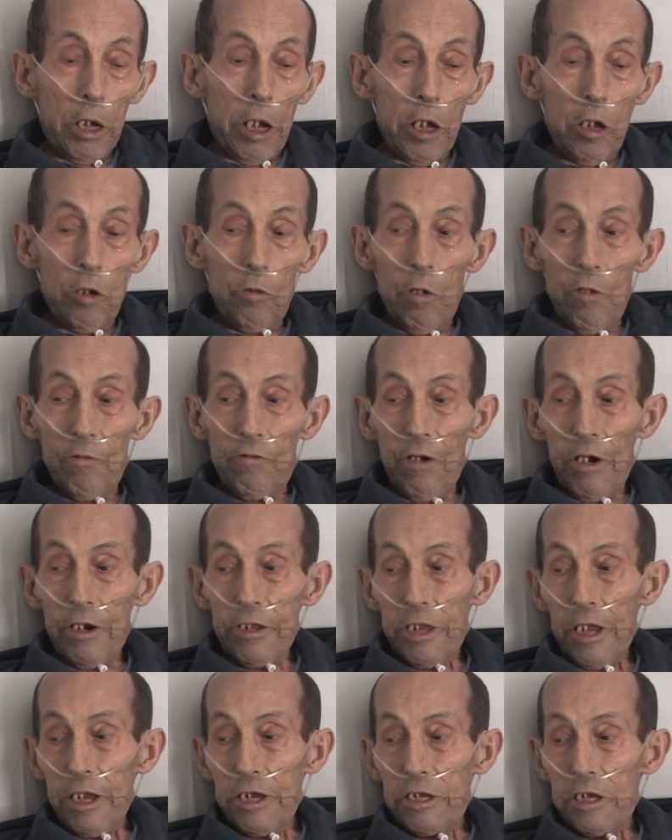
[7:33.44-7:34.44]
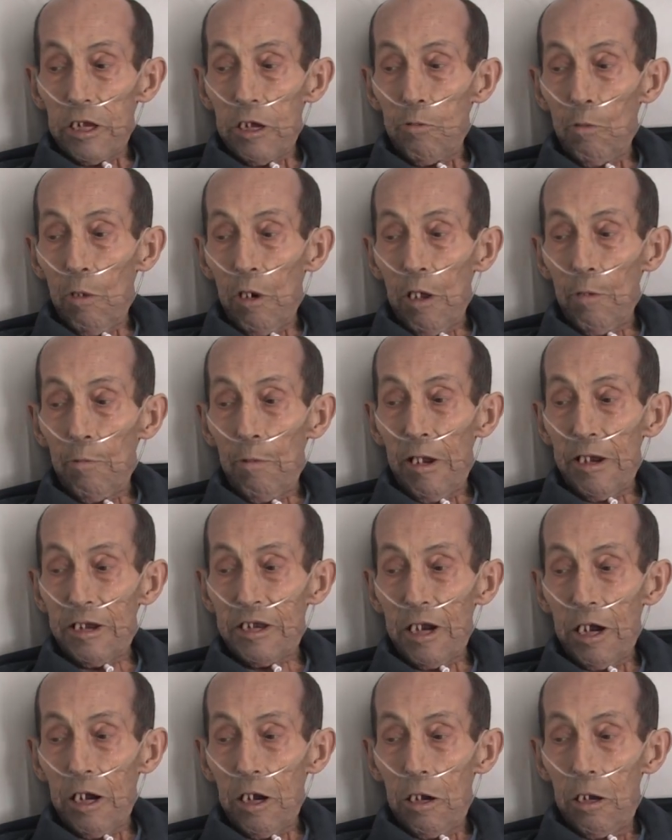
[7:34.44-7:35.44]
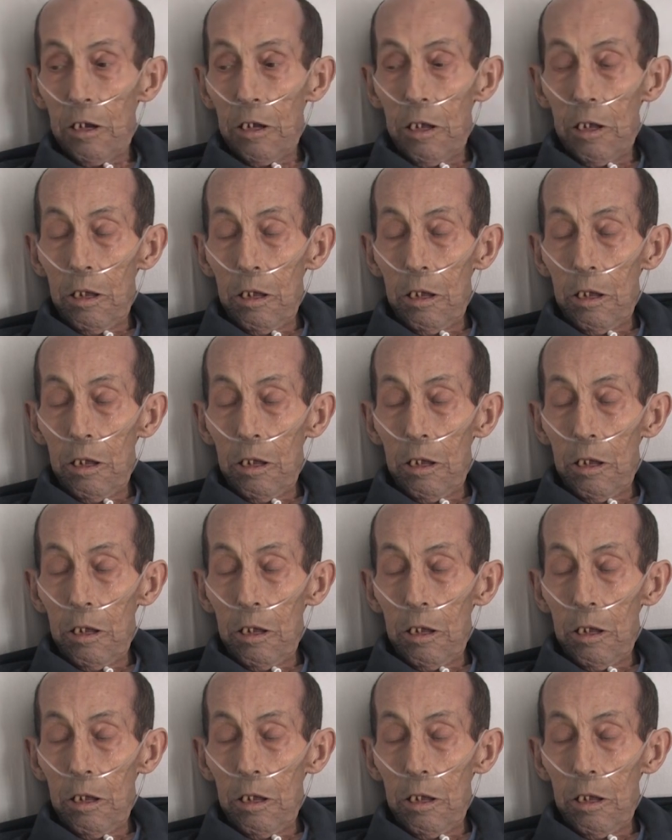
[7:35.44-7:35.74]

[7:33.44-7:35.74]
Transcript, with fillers: Que no me falta encima la mesa.